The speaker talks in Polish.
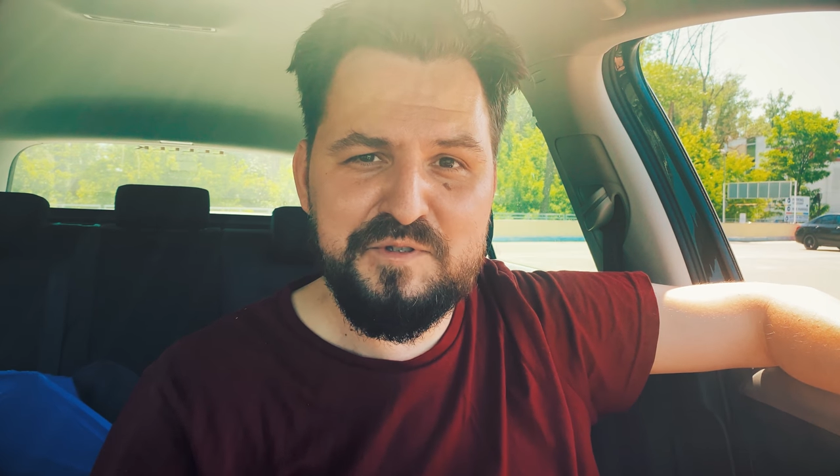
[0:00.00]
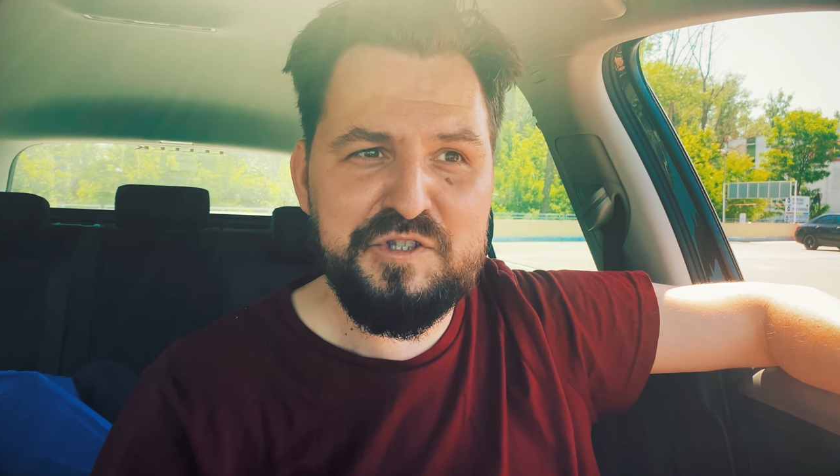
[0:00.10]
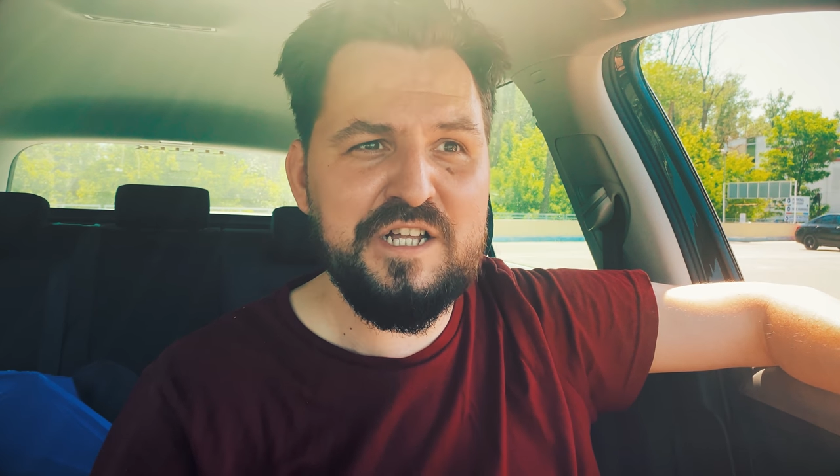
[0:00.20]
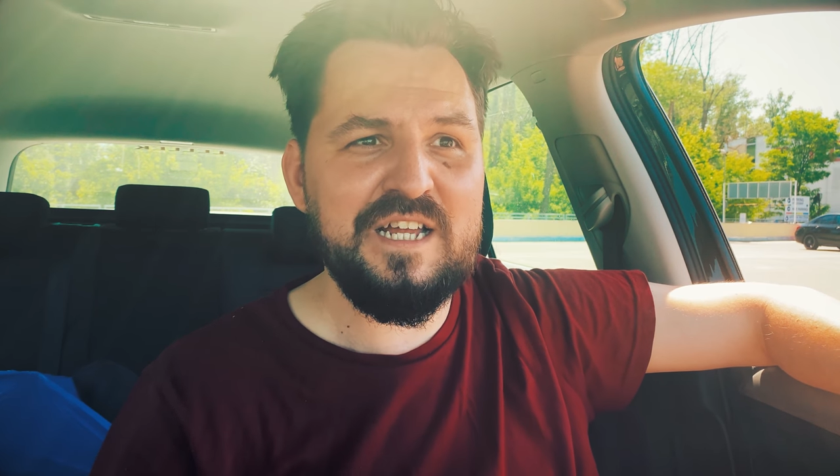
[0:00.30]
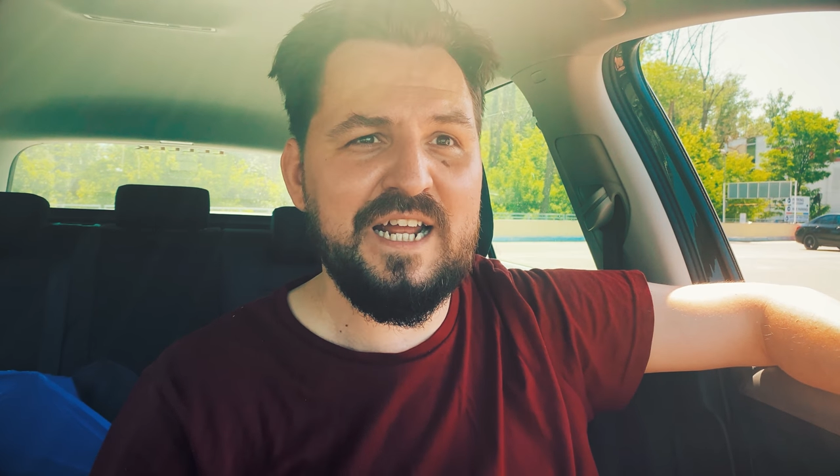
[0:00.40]

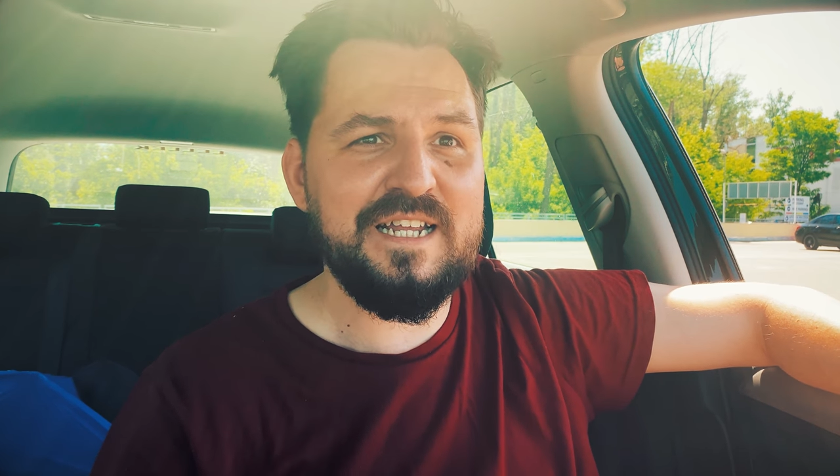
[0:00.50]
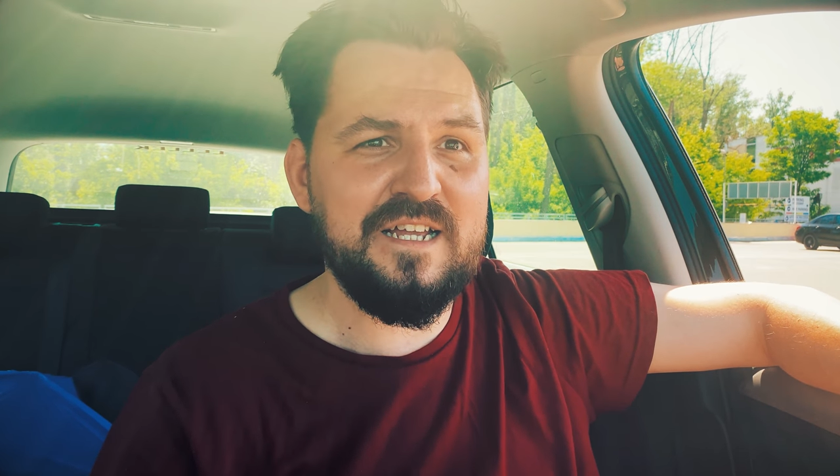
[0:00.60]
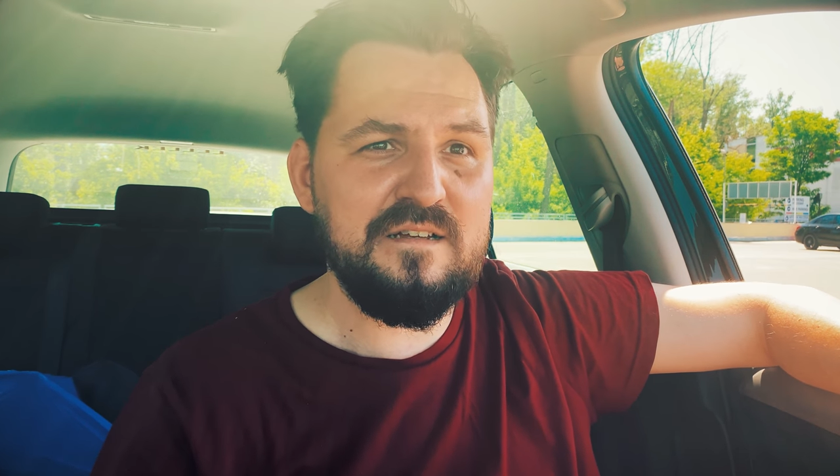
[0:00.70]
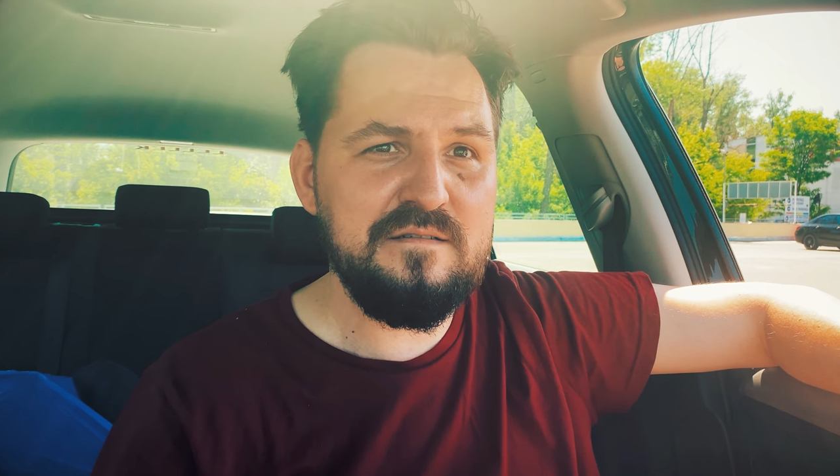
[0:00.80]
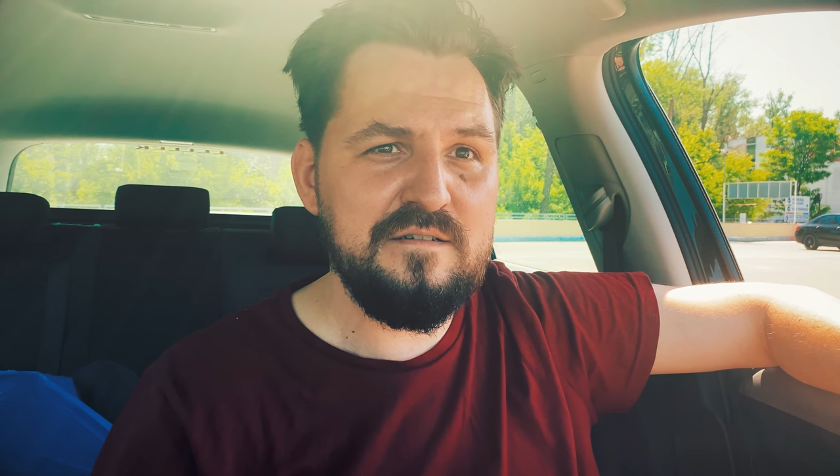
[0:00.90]
nie da
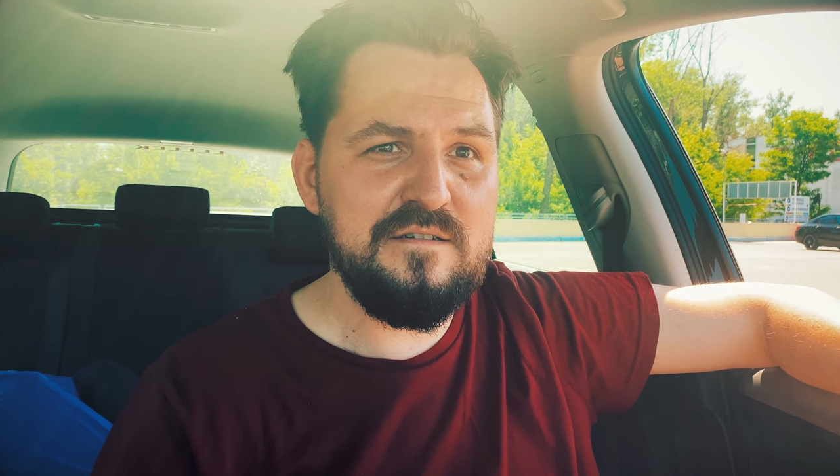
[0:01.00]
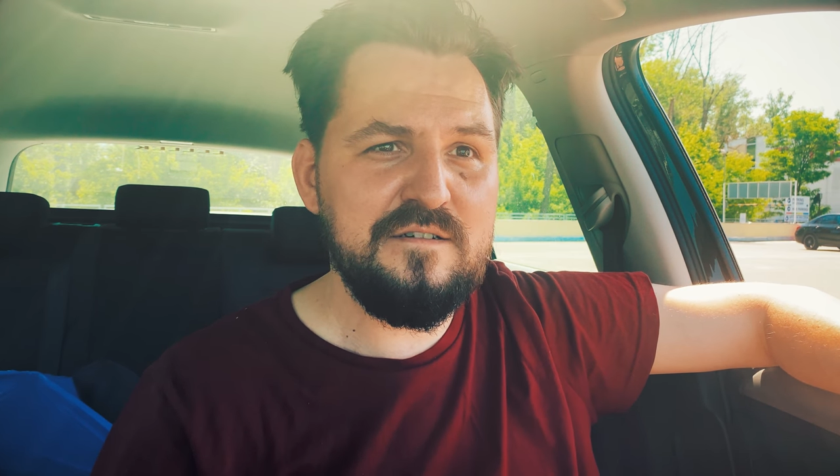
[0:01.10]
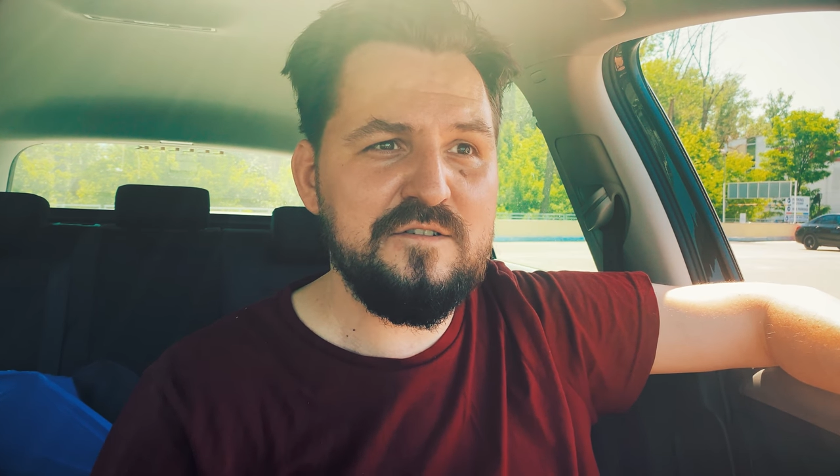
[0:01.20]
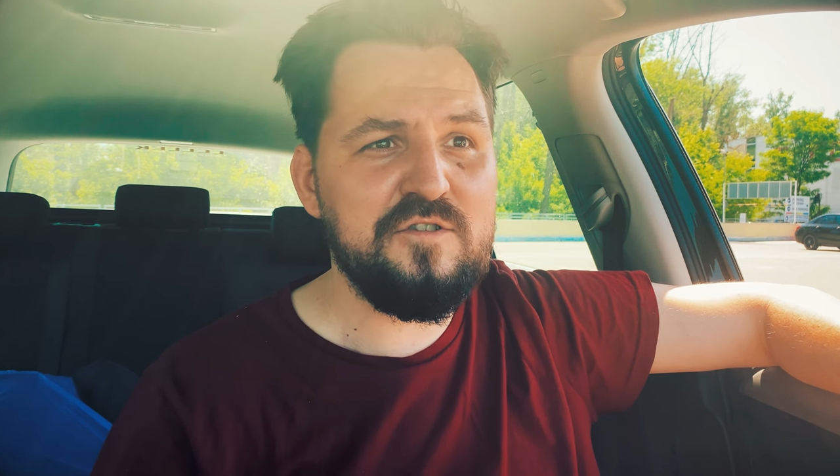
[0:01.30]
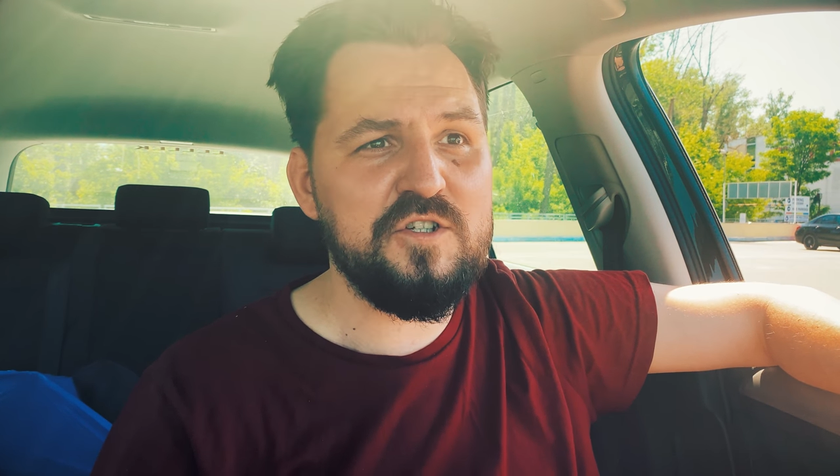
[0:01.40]
Radek,
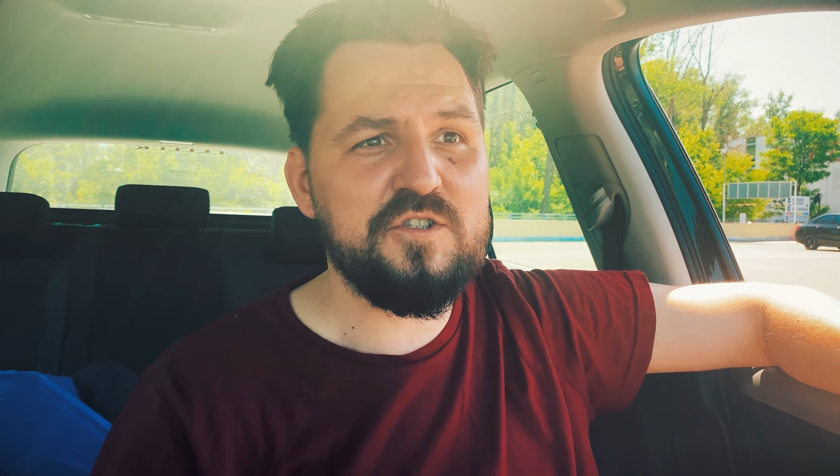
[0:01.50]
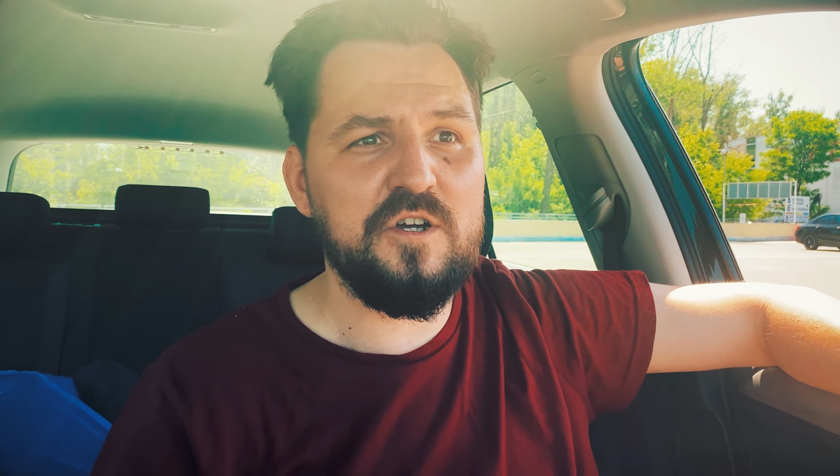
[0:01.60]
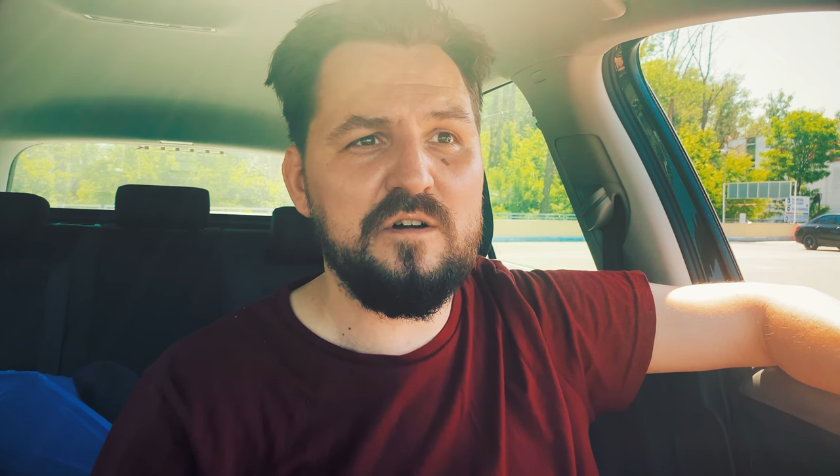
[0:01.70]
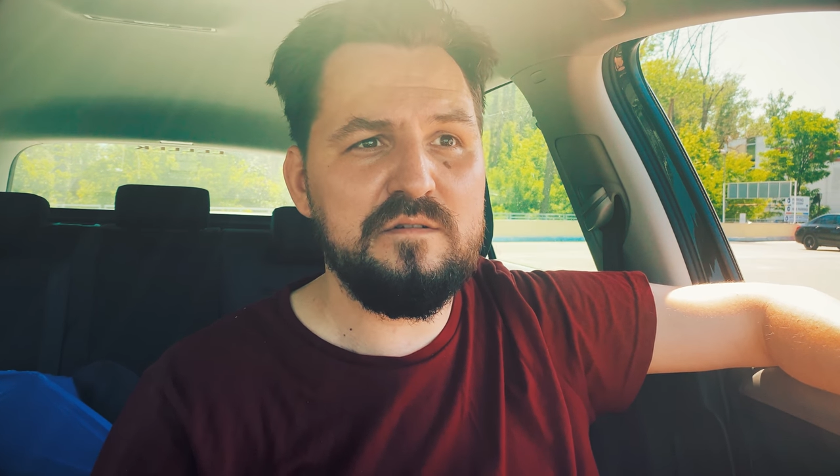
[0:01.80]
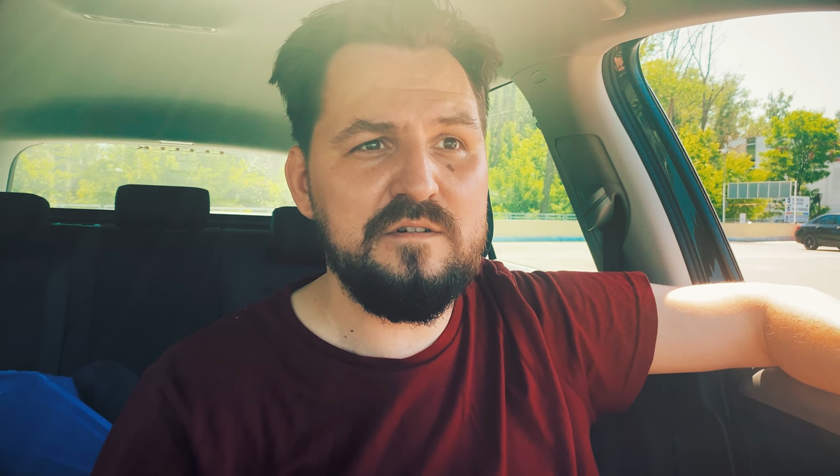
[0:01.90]
no i
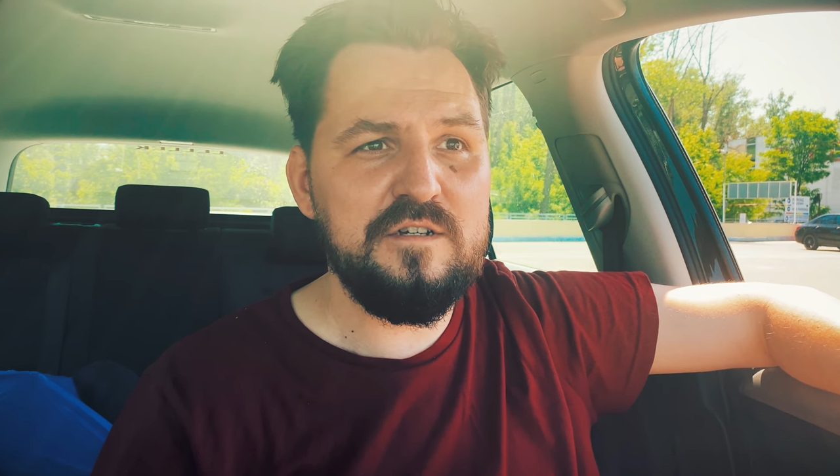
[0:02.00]
co?